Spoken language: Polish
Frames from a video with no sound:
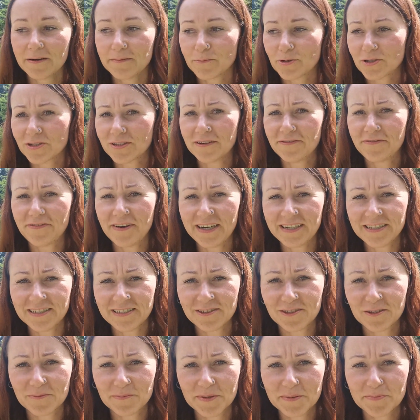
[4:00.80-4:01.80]
Można
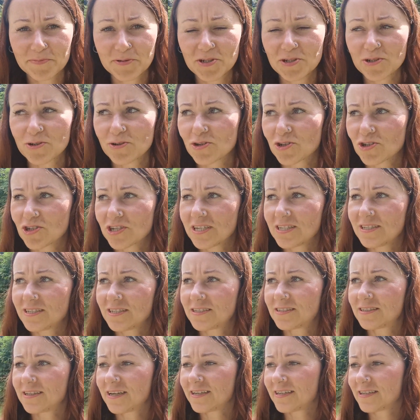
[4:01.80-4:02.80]
fajnie sobie
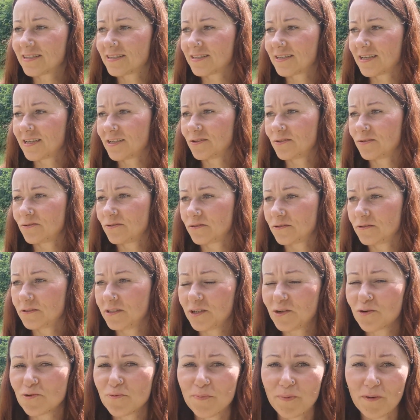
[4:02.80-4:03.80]
przyoszczędzić na jedzeniu,
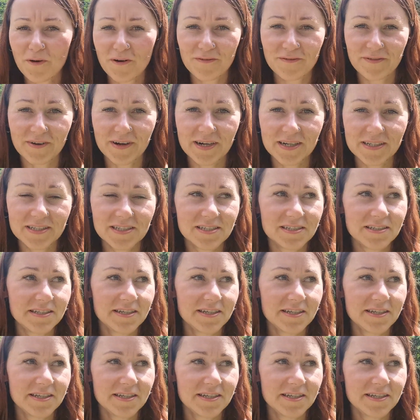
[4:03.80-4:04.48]
nie kupować,